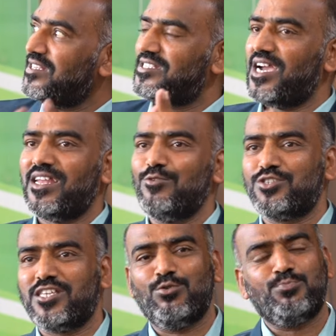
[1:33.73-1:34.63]
जाना
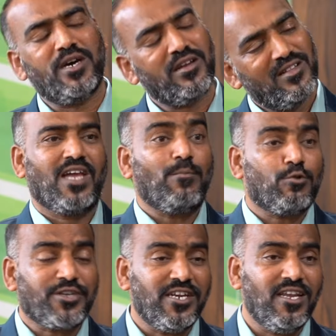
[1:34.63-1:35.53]
उसके ऊपर आपको
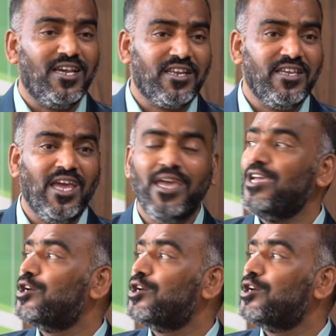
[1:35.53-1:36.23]
ठंडी लग रही है